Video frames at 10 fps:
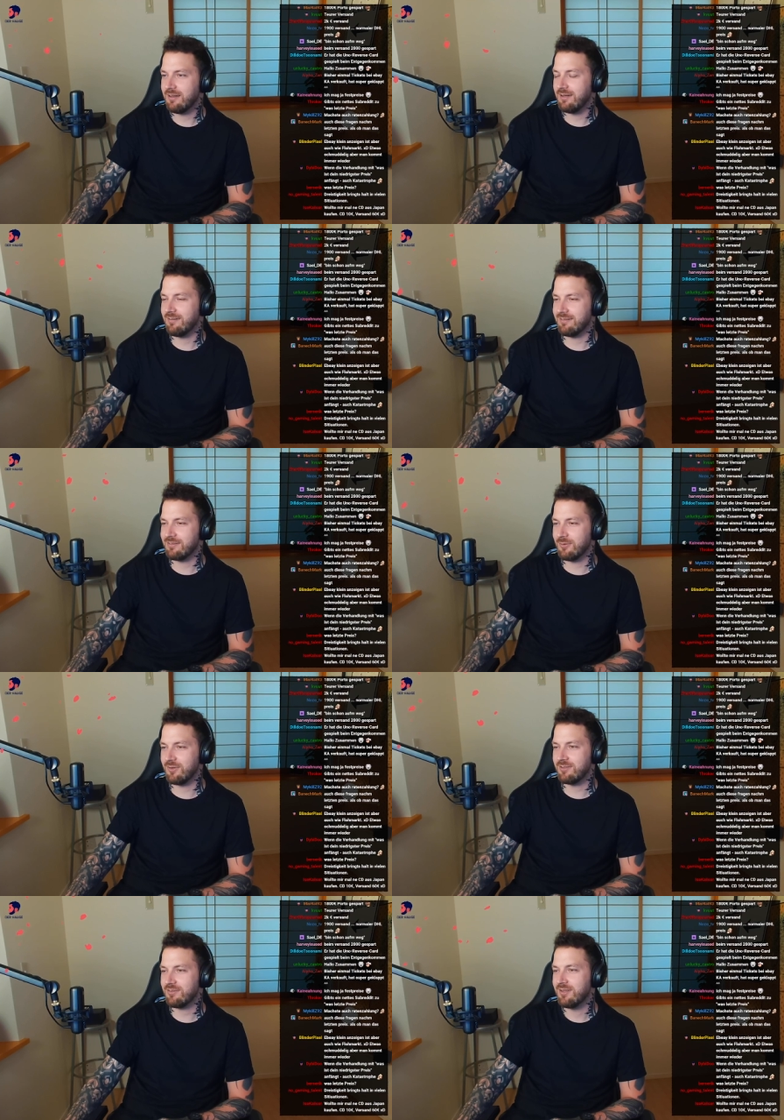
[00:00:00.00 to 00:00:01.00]
Äh,
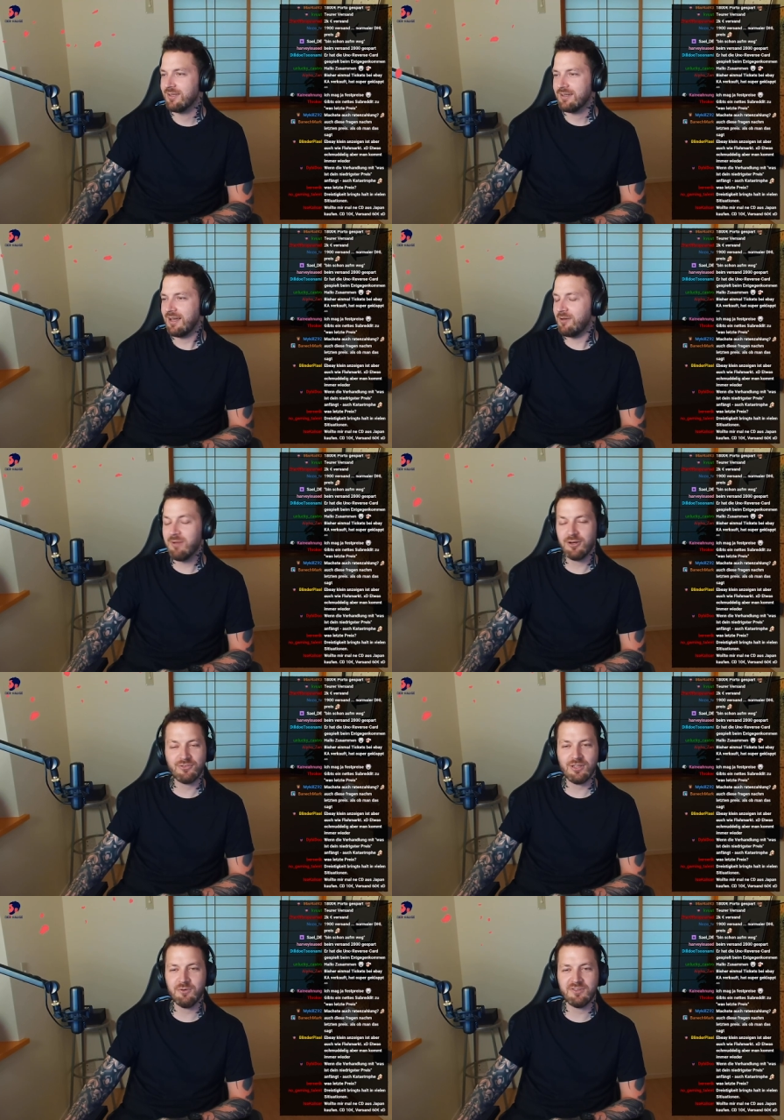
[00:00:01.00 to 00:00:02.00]
so, und immer
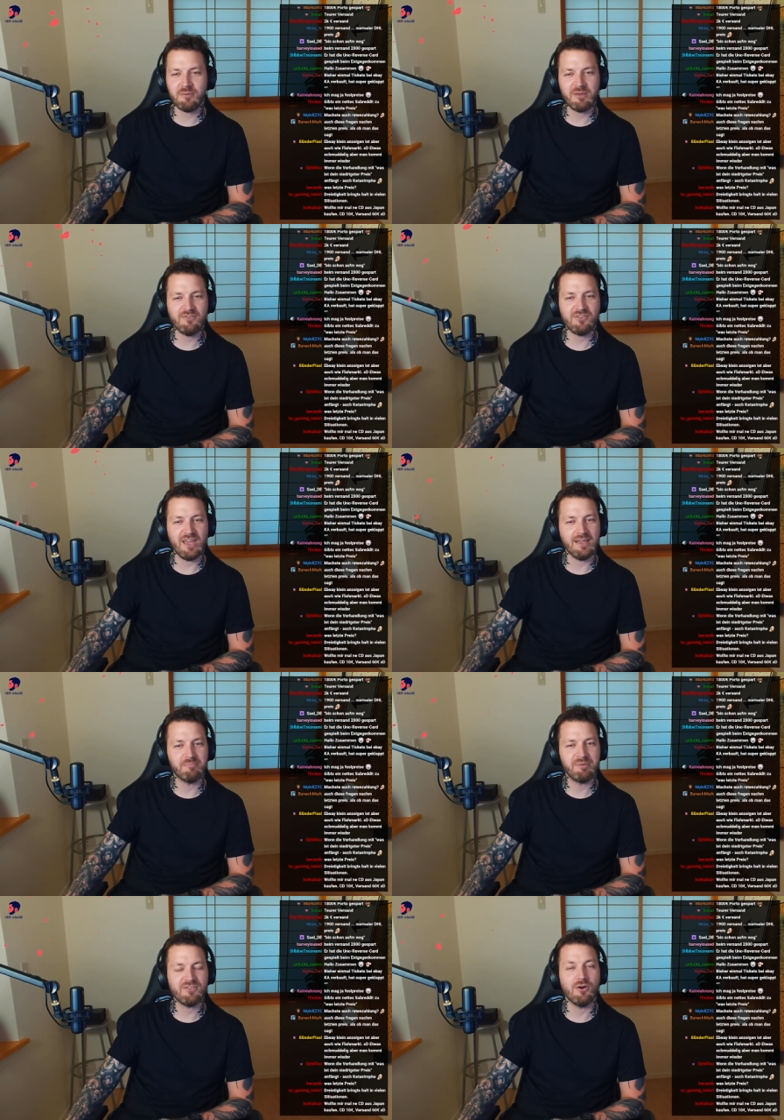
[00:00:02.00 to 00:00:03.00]
nur so hin und her. Und meinten wir so,
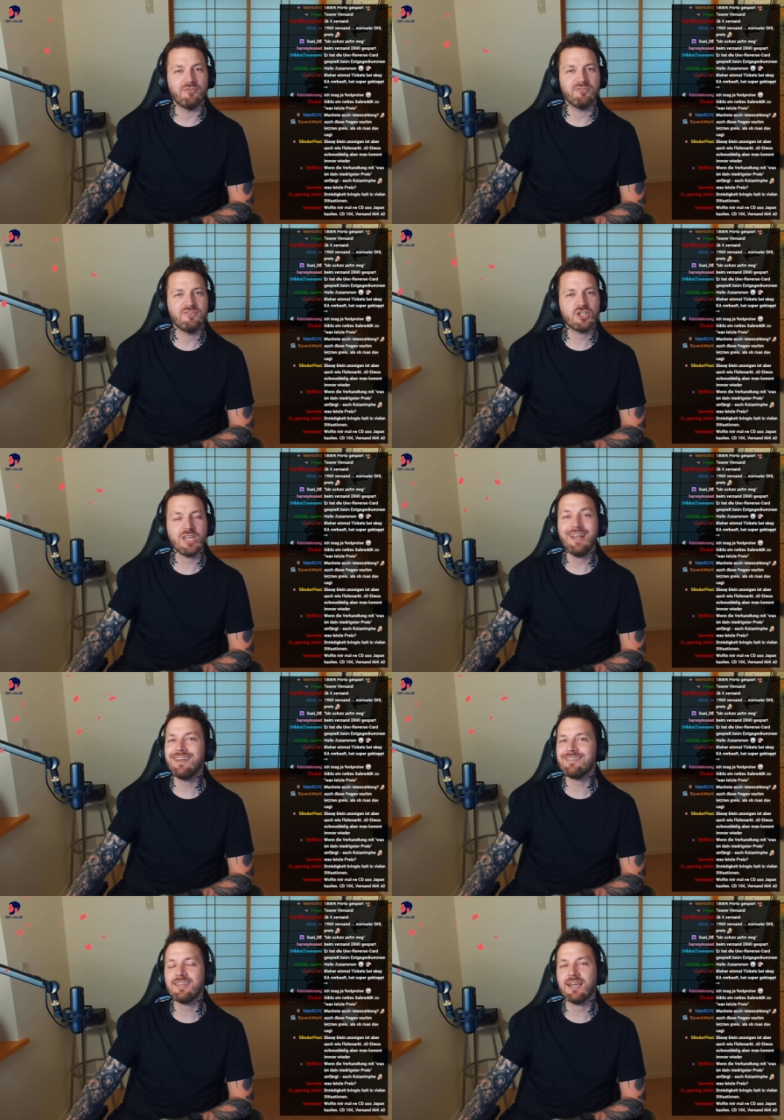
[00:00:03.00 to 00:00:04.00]
ey, pass auf, wir
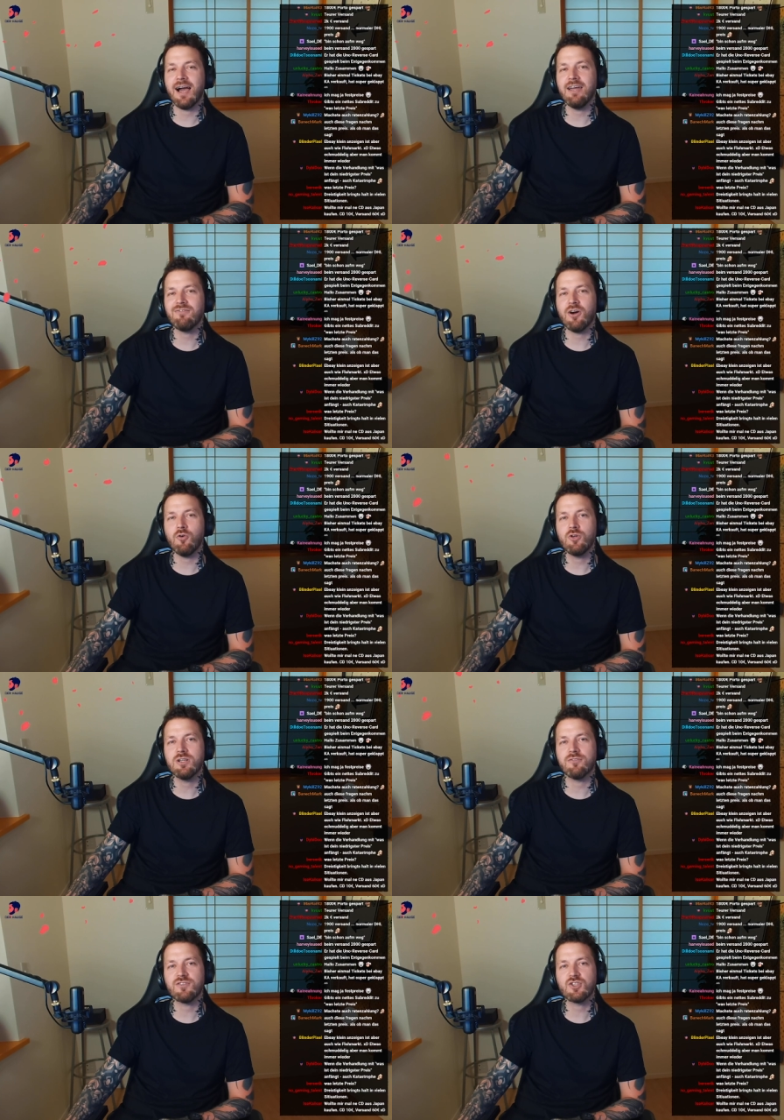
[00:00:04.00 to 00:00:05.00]
stellen das Ding einfach
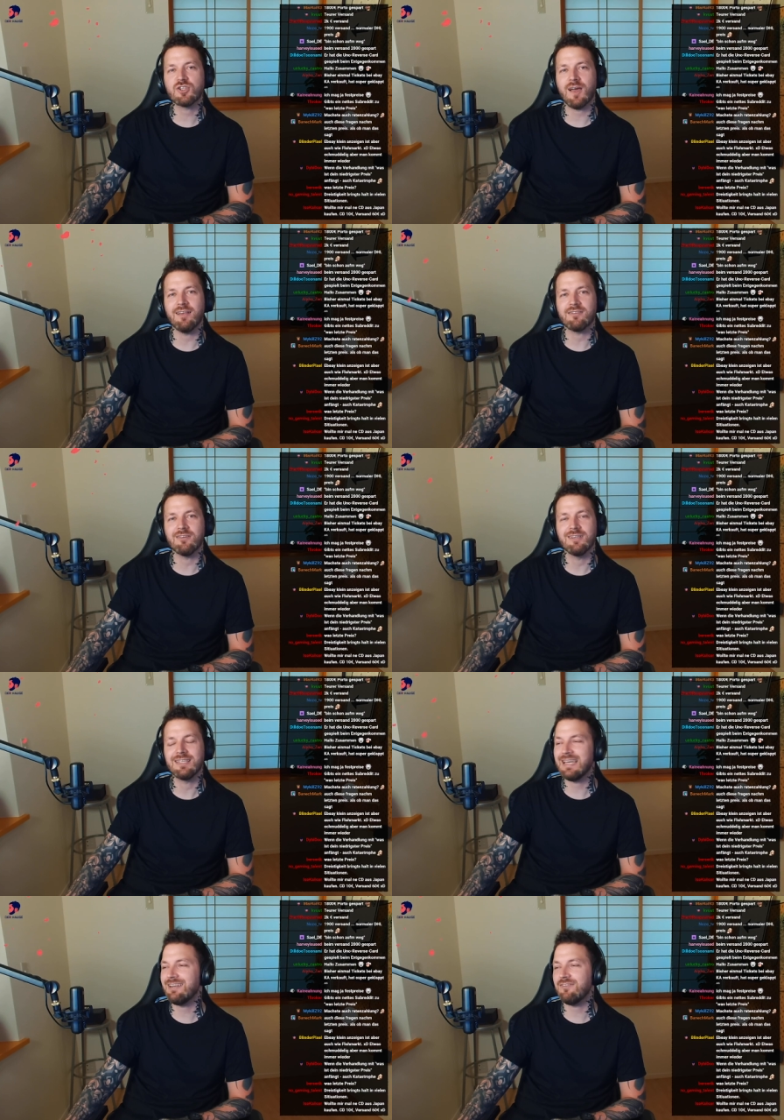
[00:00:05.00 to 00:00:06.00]
unten auf die
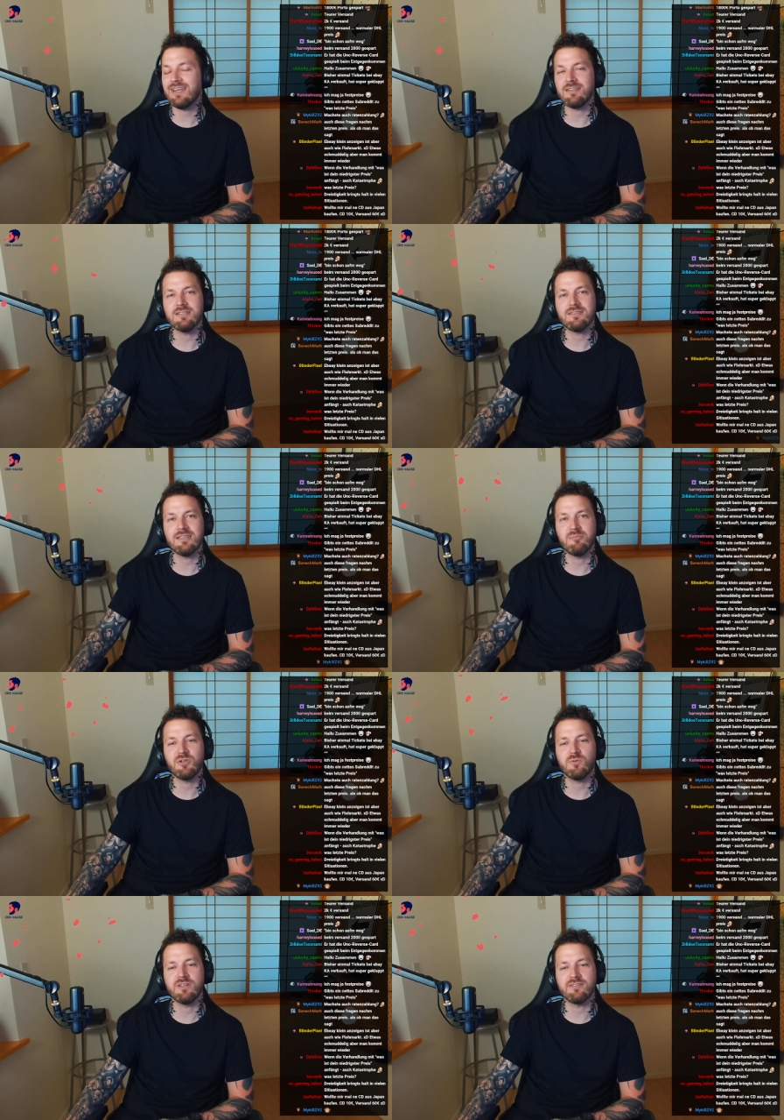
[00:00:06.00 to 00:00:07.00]
Straße. Jede Wette in 10
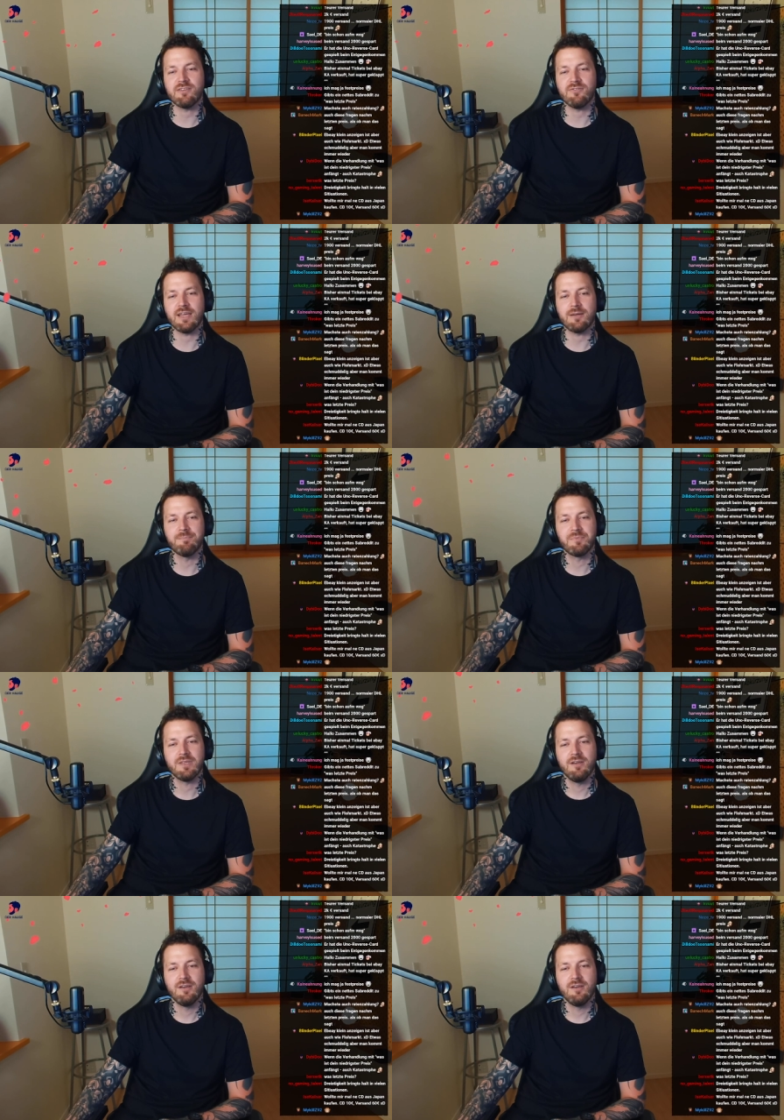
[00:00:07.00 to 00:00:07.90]
Minuten ist das weg.